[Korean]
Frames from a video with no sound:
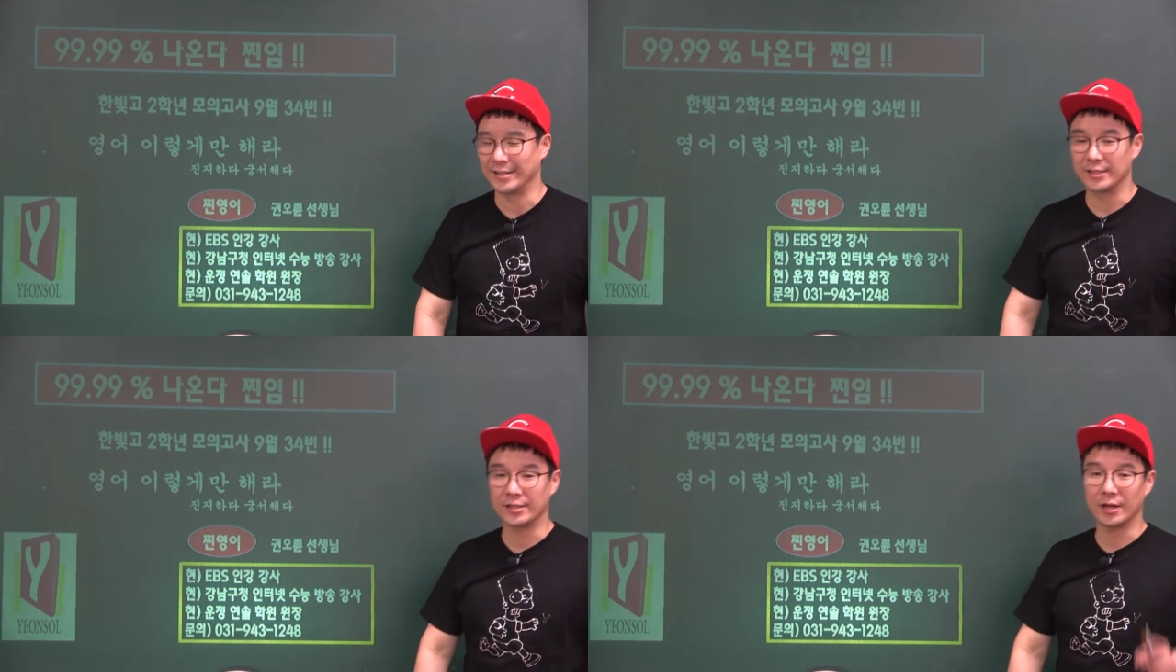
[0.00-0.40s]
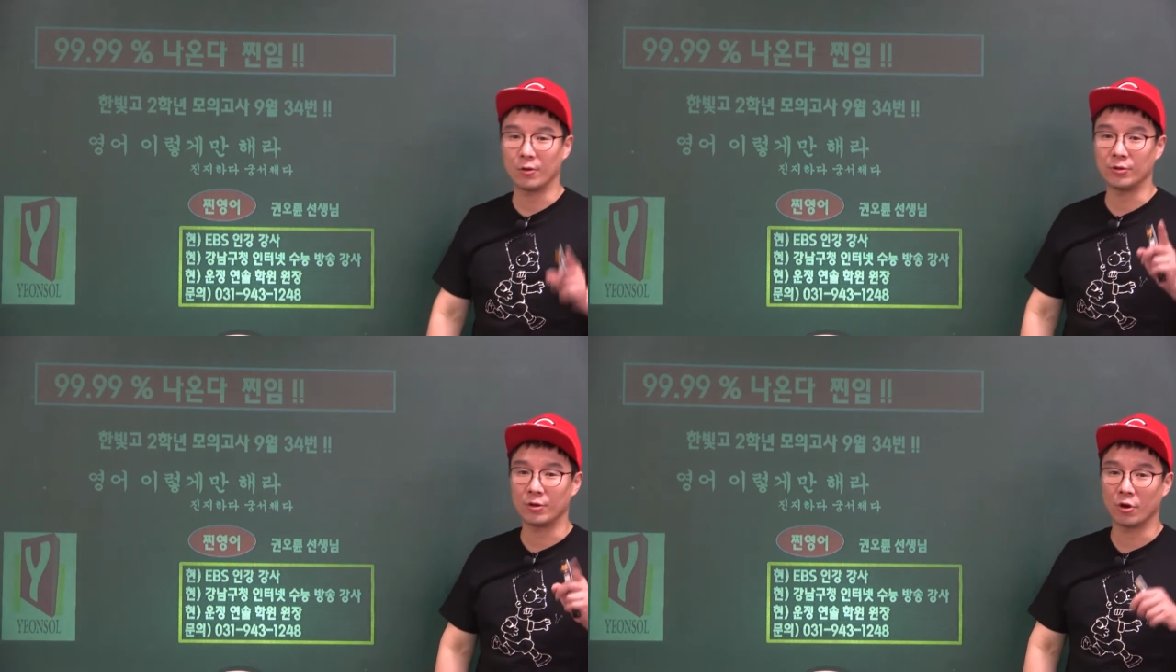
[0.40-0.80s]
자, 제가
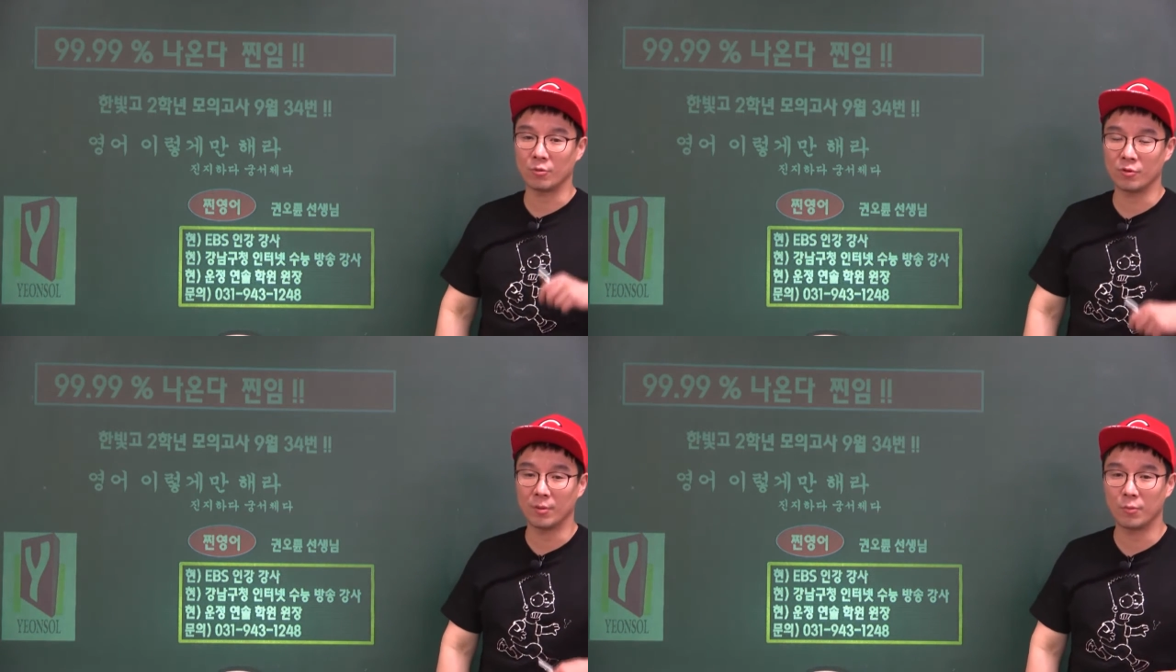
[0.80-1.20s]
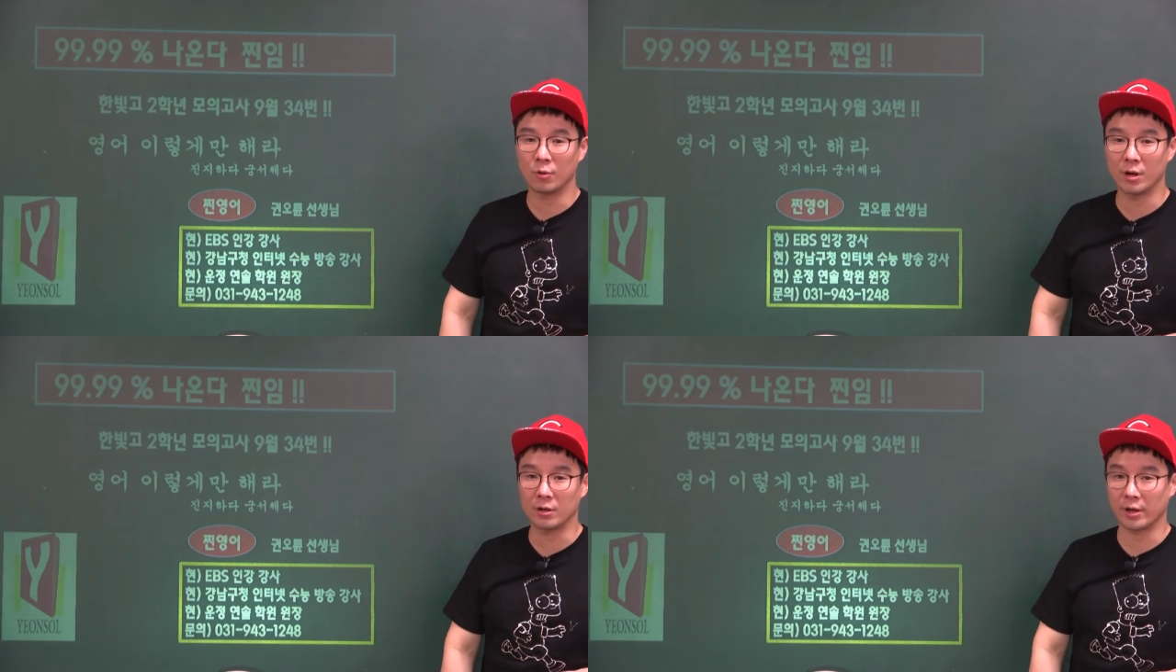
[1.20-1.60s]
오늘 여러분과
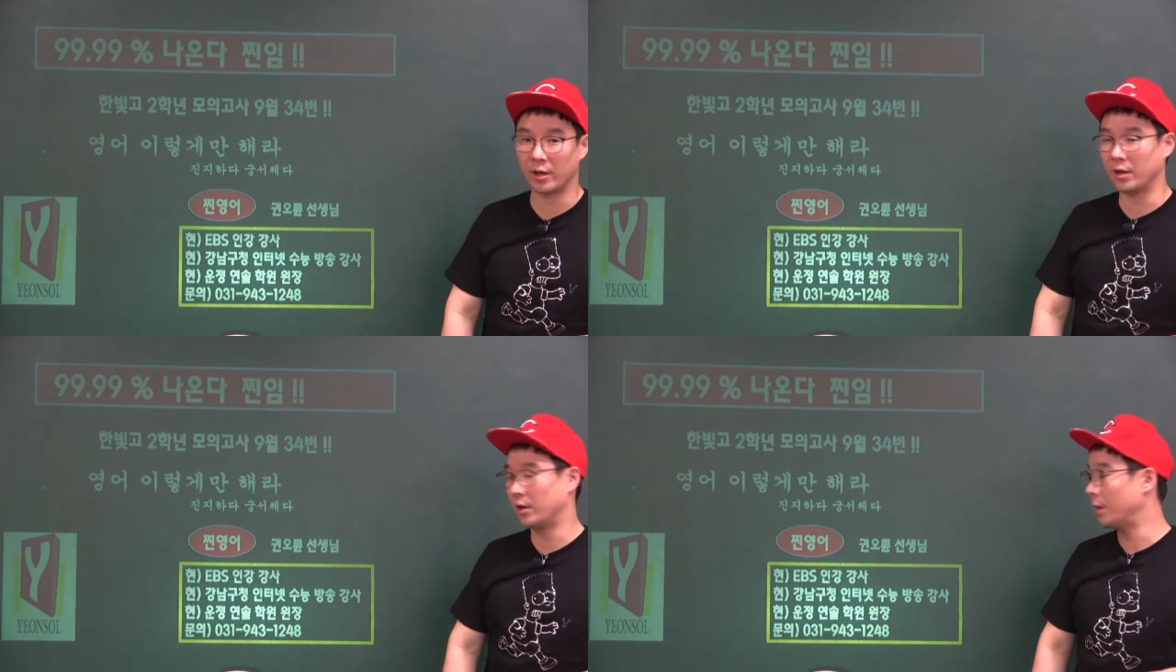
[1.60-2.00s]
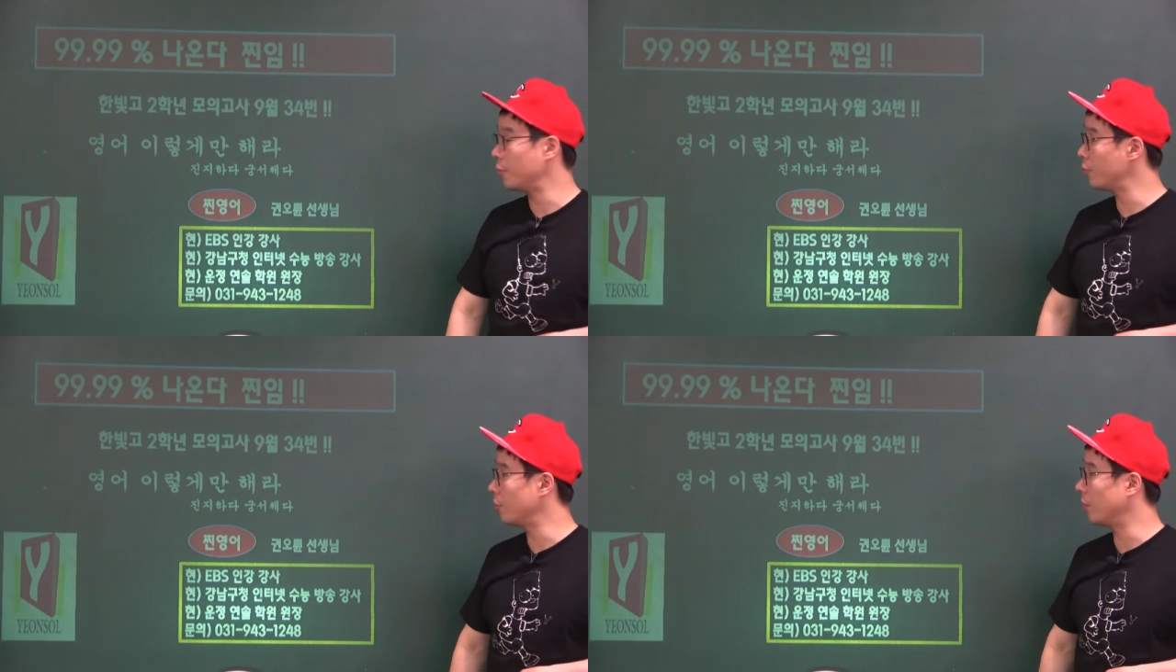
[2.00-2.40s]
뭘 함께
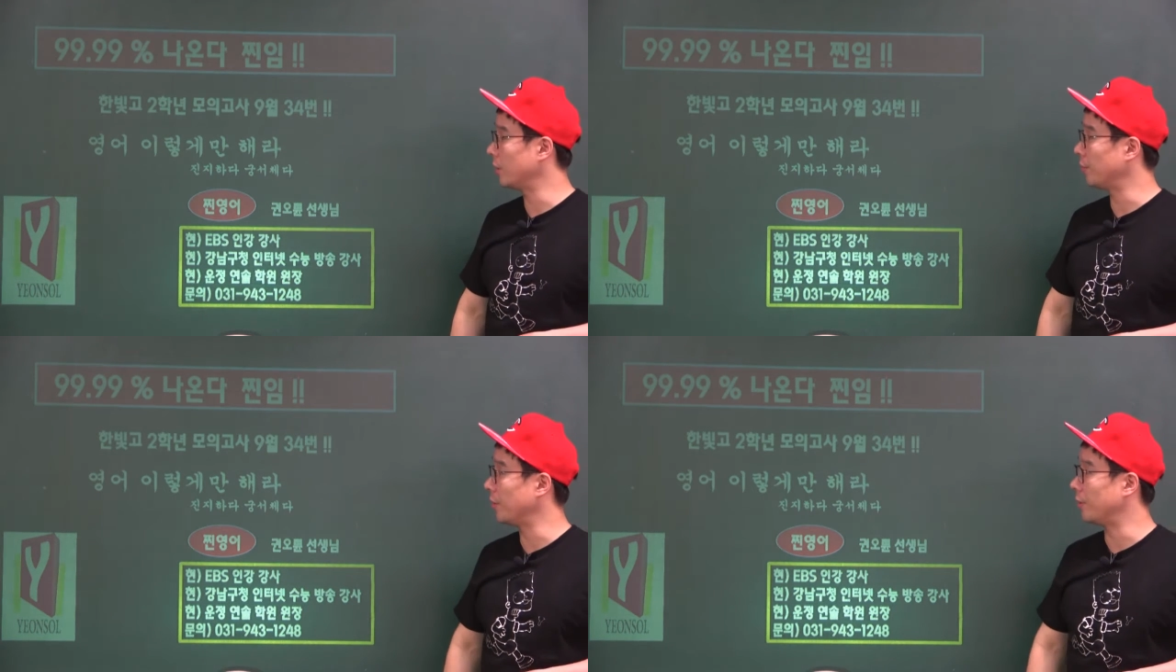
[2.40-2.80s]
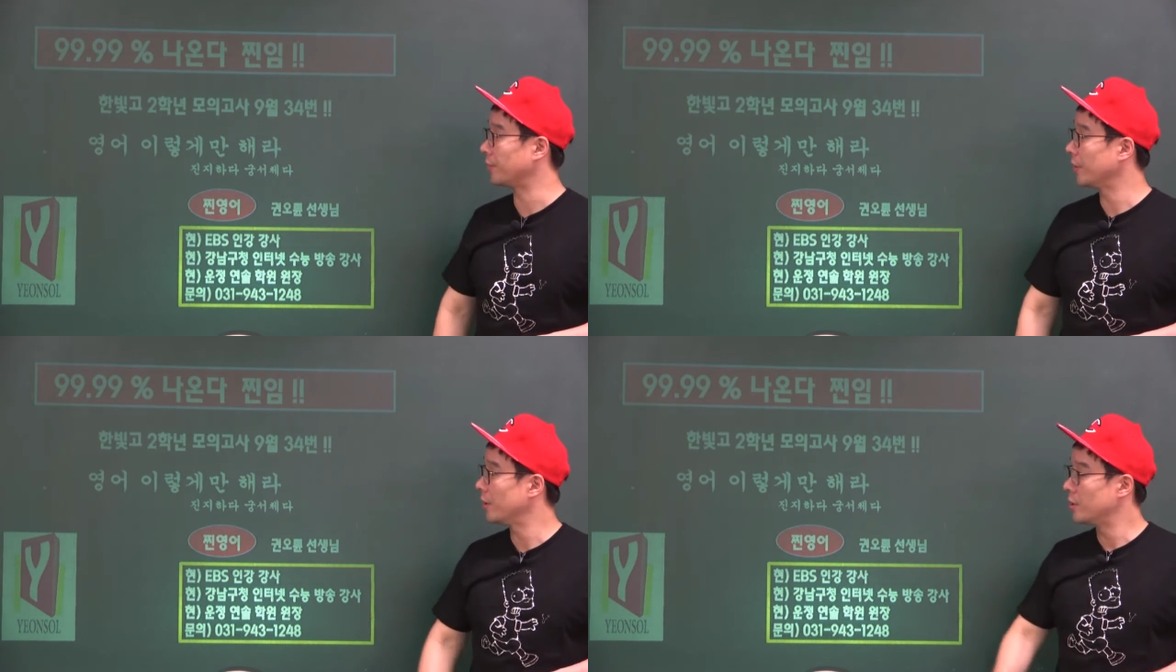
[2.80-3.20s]
해보려고
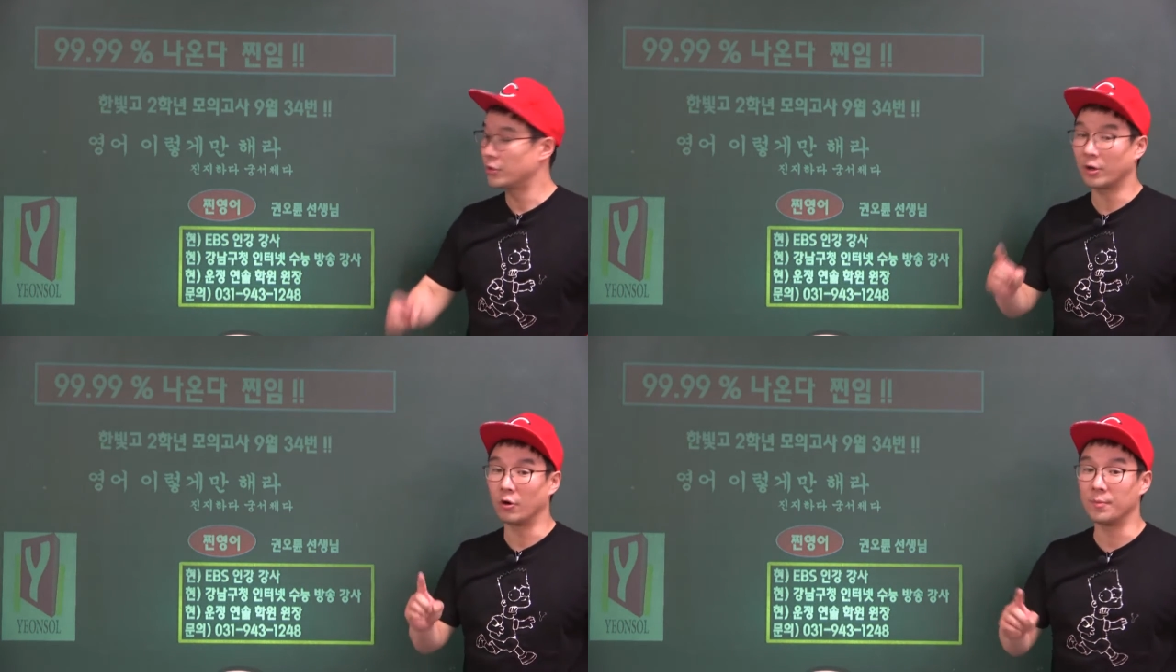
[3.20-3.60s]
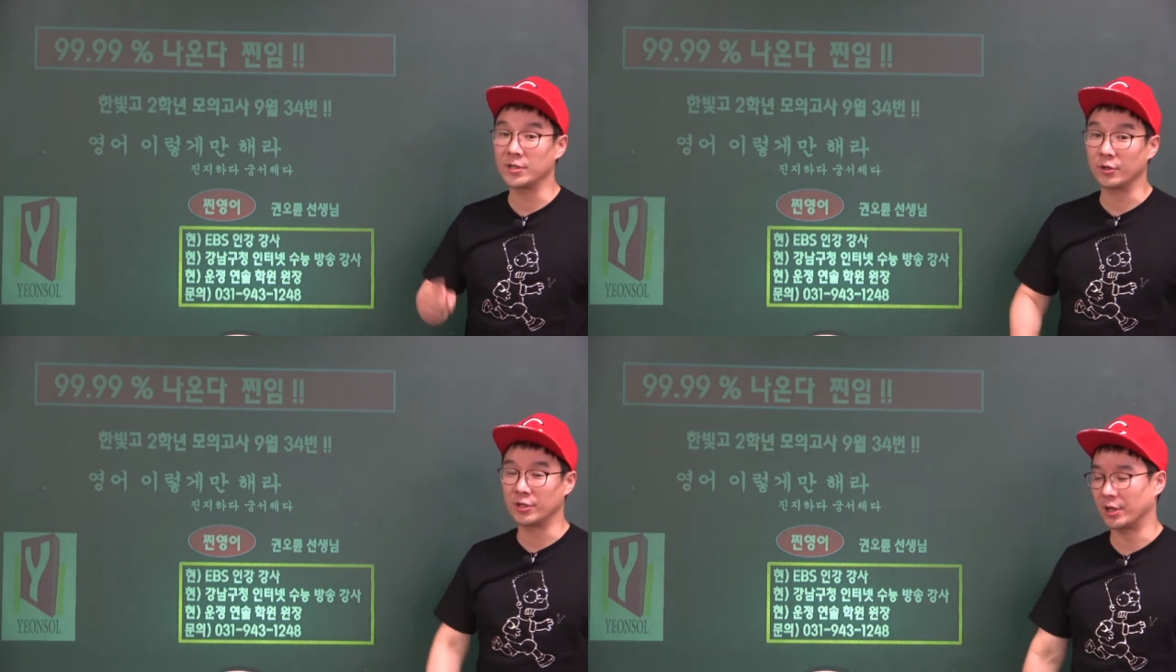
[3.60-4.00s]
하냐면 저희가
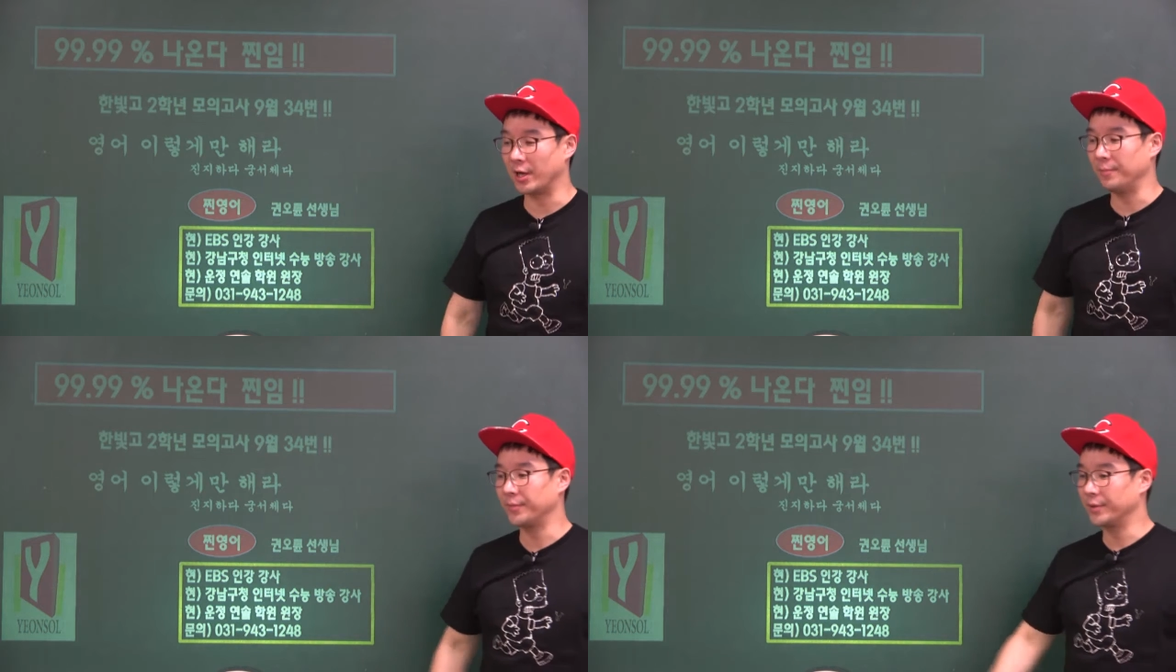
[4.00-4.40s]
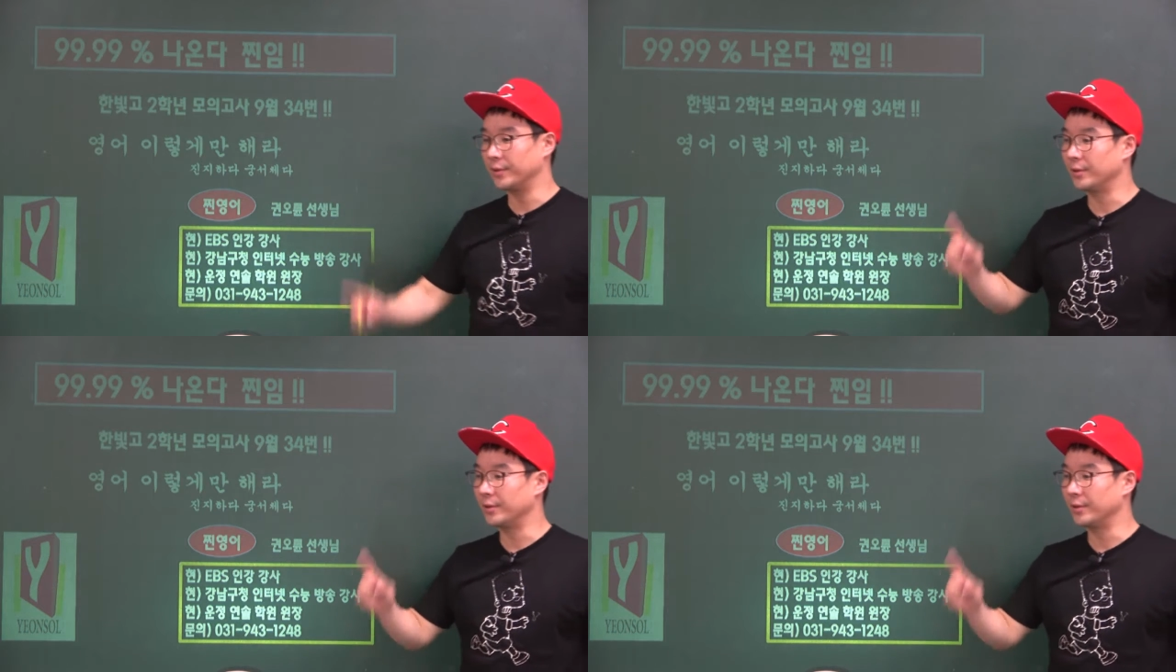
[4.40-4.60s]
얼마 전에 제가